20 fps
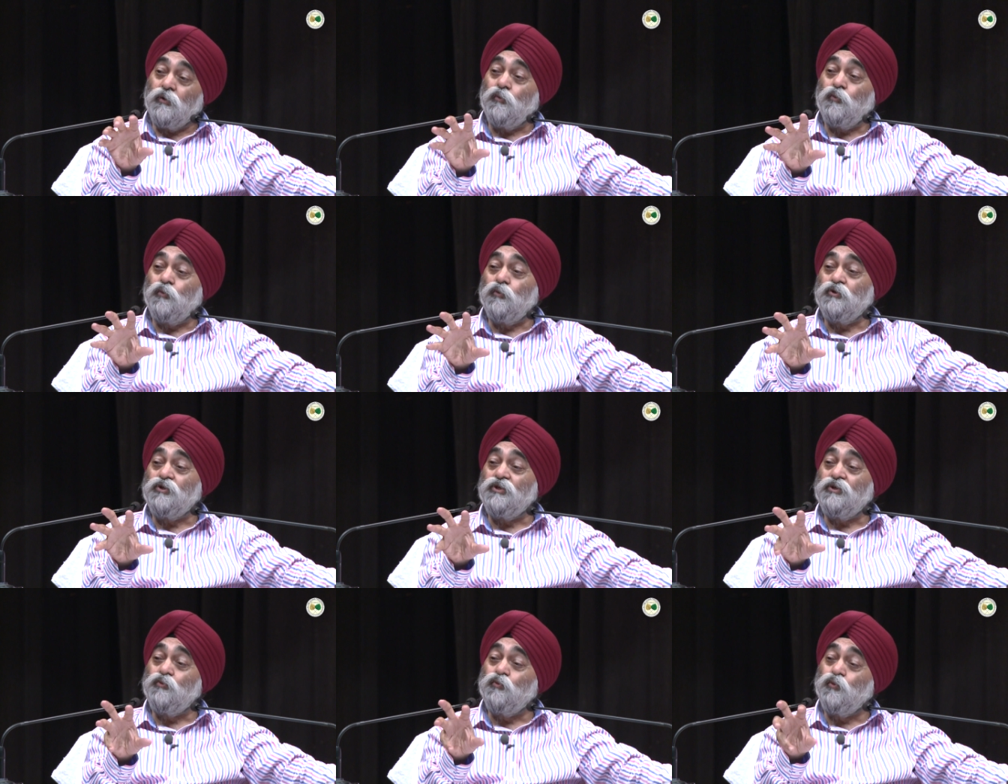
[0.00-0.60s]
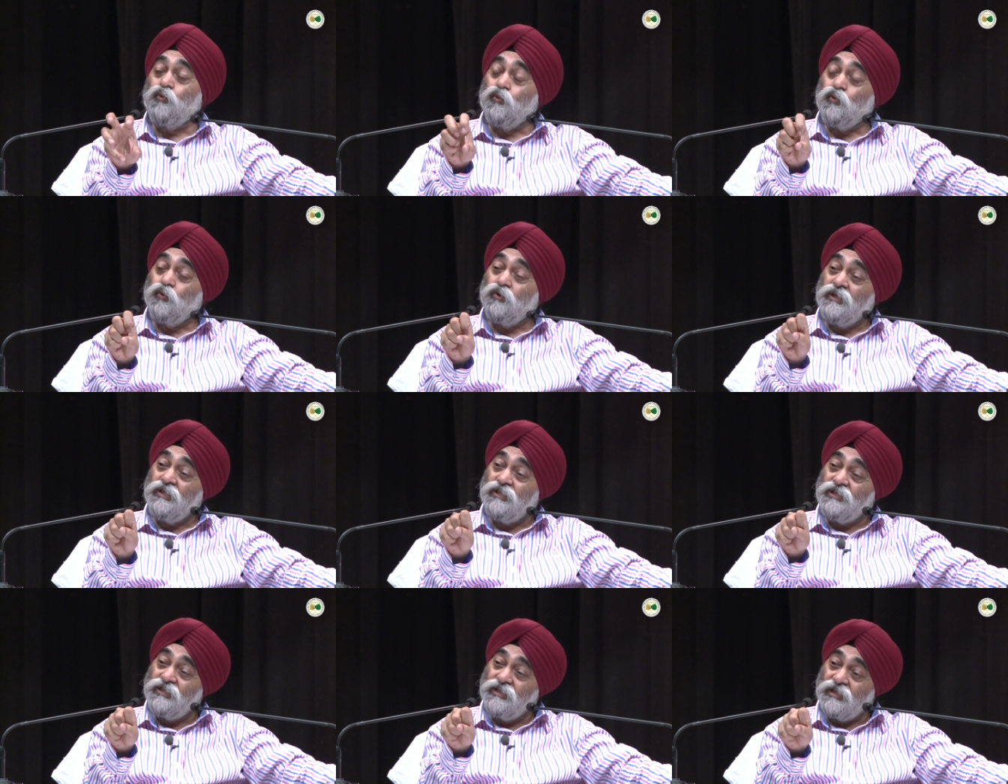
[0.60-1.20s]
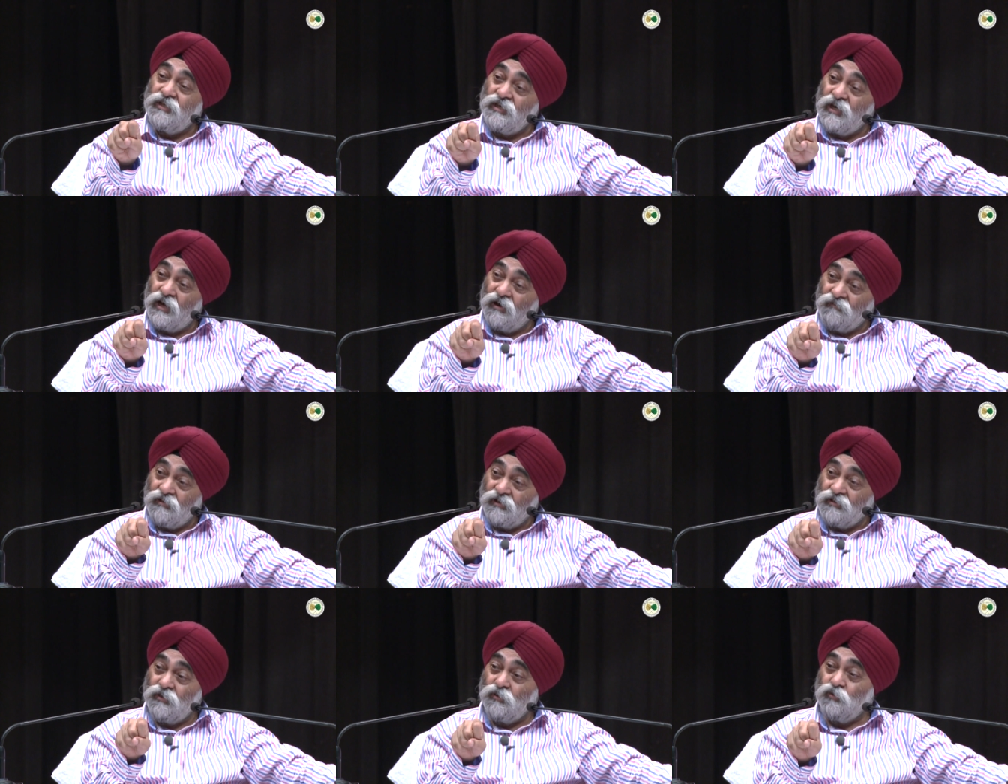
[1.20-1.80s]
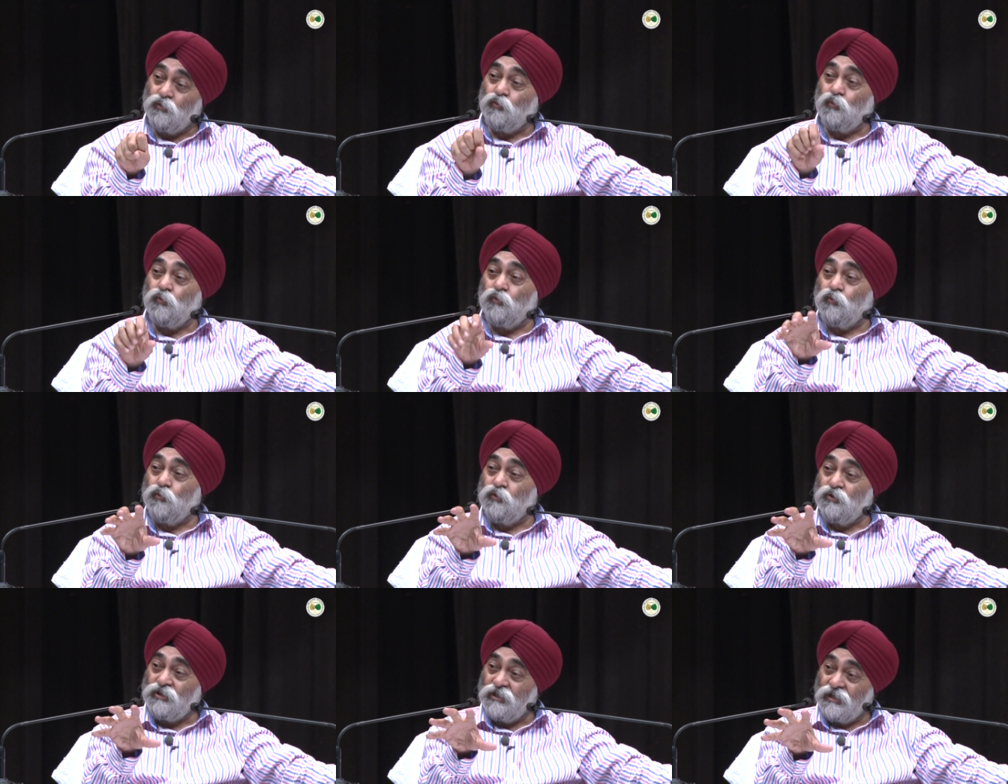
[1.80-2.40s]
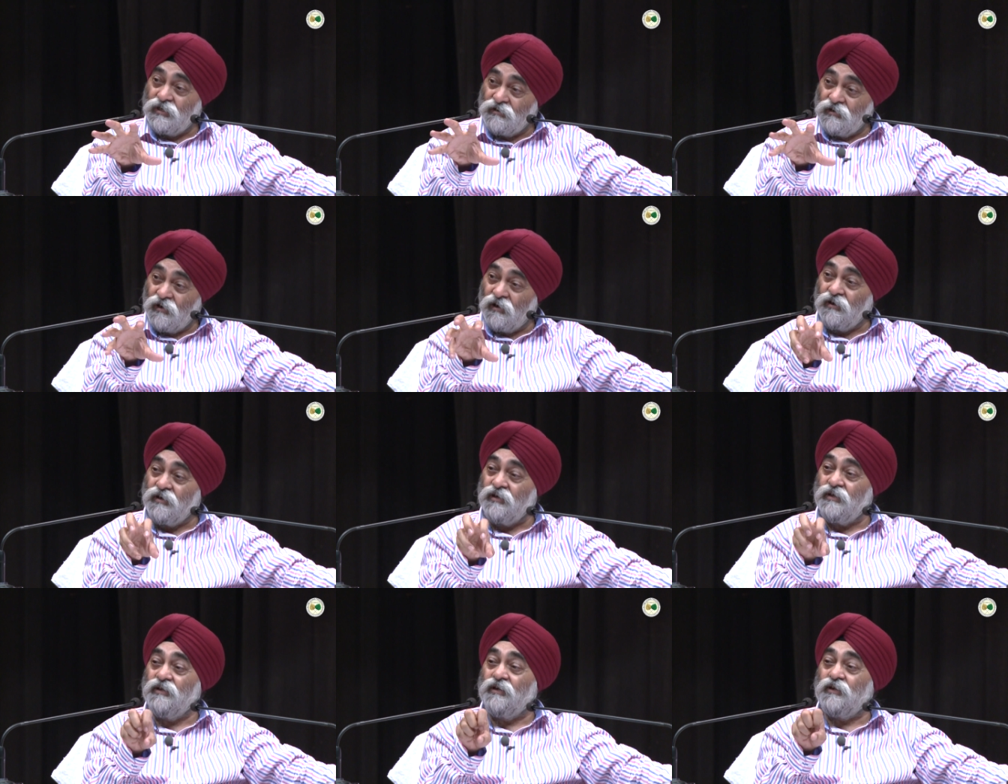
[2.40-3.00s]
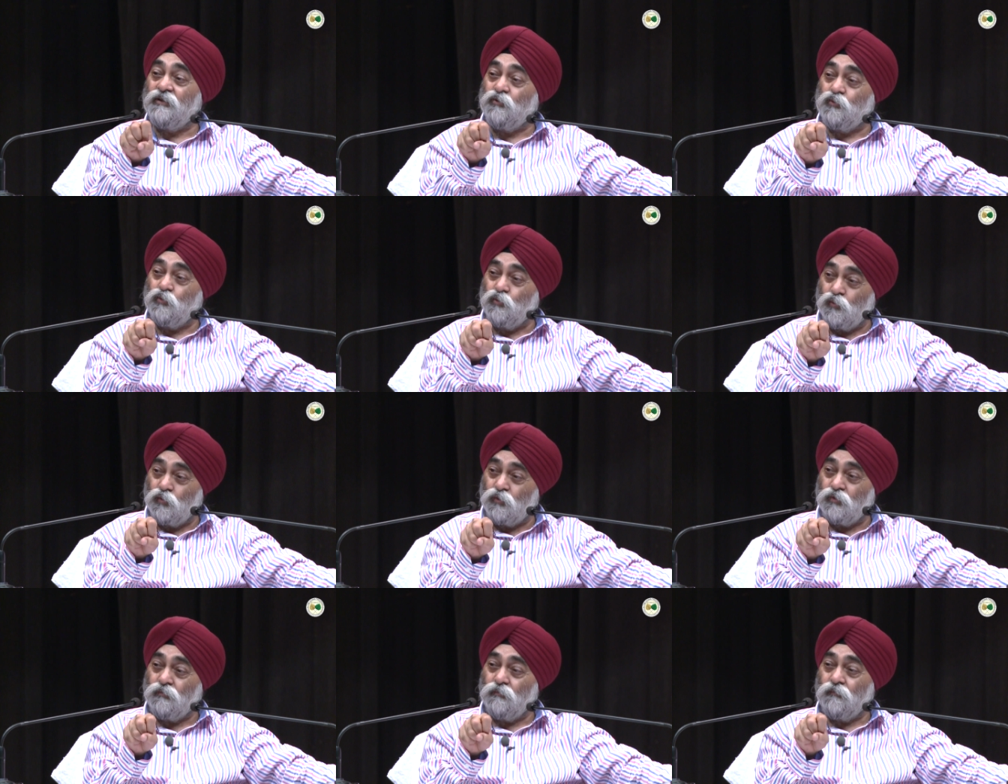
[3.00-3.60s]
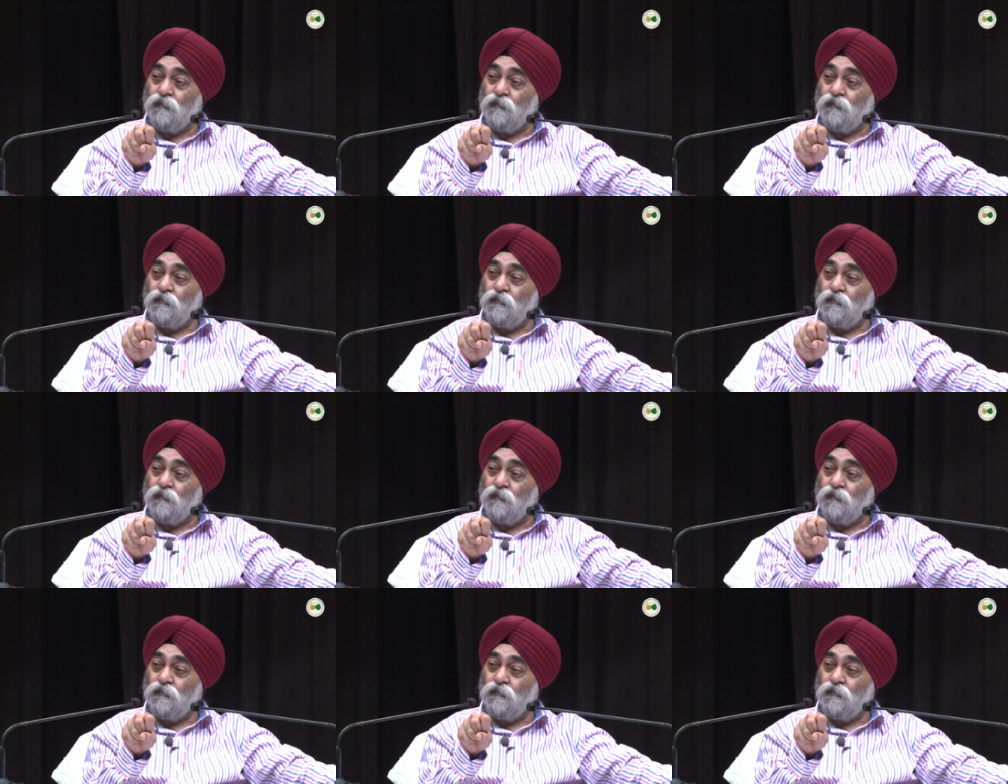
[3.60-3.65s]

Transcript: गुर गुरु की सिक्ख्यावान की धूड़ गुरसिखा की अर धूड़